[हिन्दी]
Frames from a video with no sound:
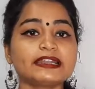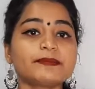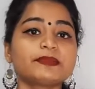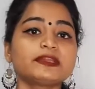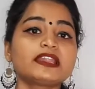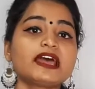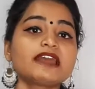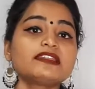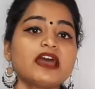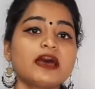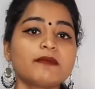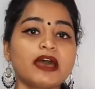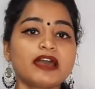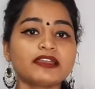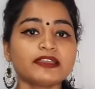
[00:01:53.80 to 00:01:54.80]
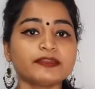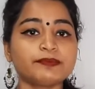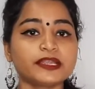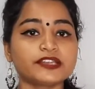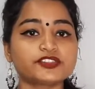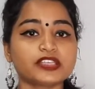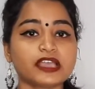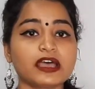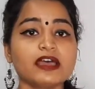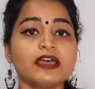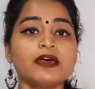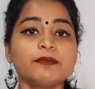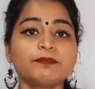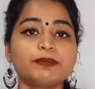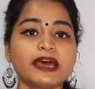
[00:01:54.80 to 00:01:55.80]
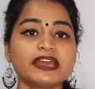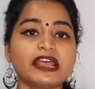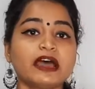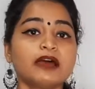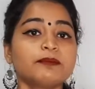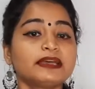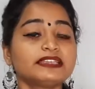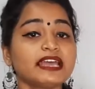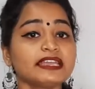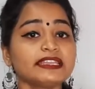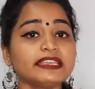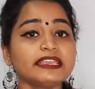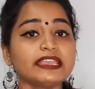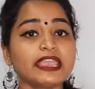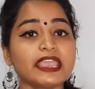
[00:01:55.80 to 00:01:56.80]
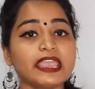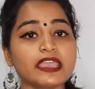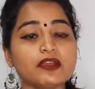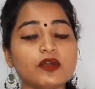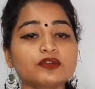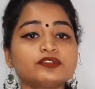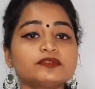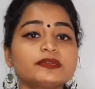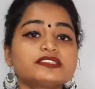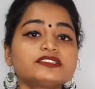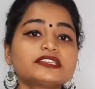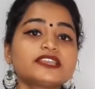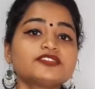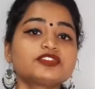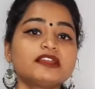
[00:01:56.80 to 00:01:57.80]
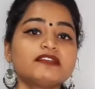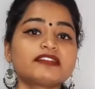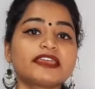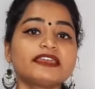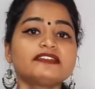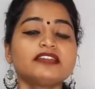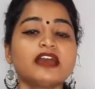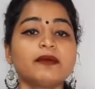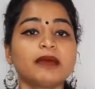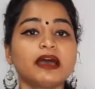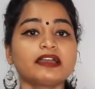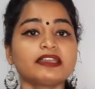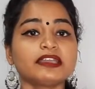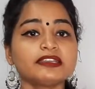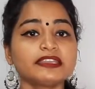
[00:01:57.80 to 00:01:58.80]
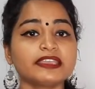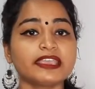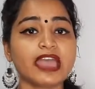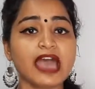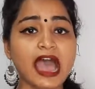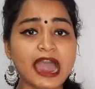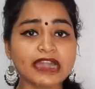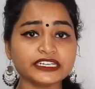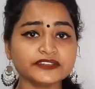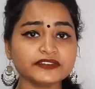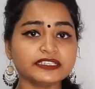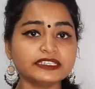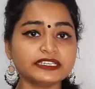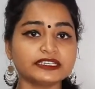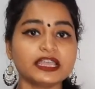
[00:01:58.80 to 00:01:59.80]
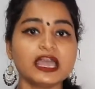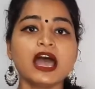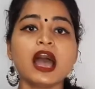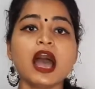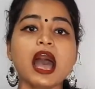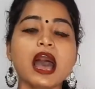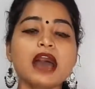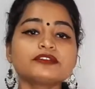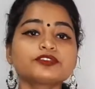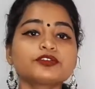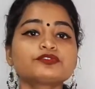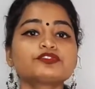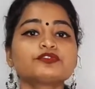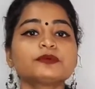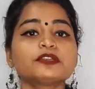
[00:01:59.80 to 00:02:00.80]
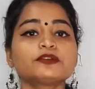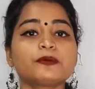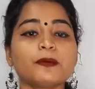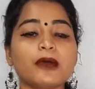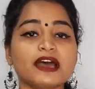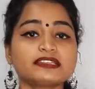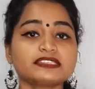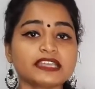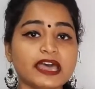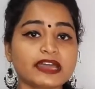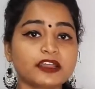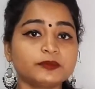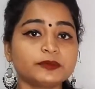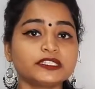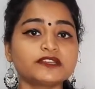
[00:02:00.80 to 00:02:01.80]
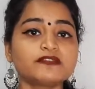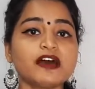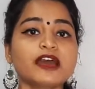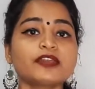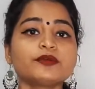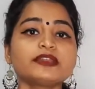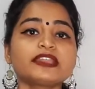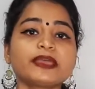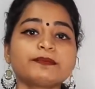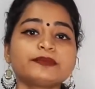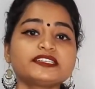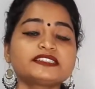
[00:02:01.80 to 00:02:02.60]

अपना नामांकन पर्चा भरा बता दें कि 1 अक्टूबर से चल रहे नामांकन के आठवें दिन 8 अक्टूबर को 18 उम्मीदवारों ने अपने